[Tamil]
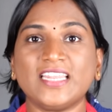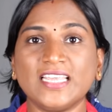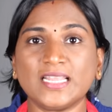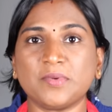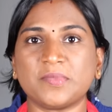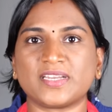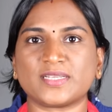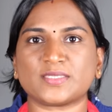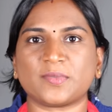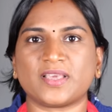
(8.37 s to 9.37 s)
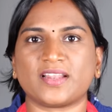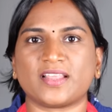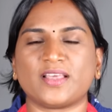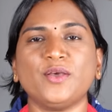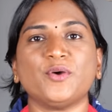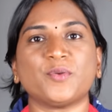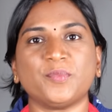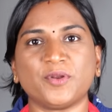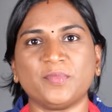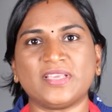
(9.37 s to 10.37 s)
இன்றைக்கி நம்ம மெட்ரா சமையலில்
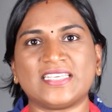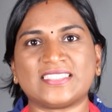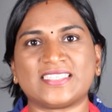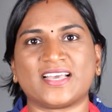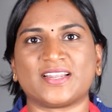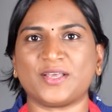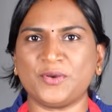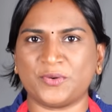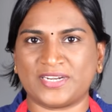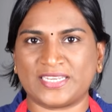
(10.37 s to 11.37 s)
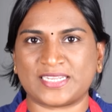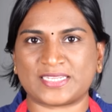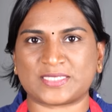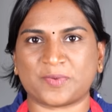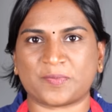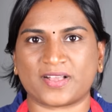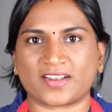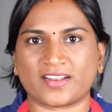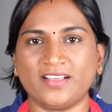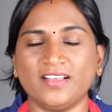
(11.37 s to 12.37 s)
ரொம்ப ரொம்ப ஈஸியான ஒரு டின்னர் ரெசிபி
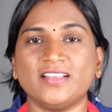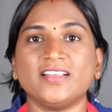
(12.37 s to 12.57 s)
பார்க்கலாம்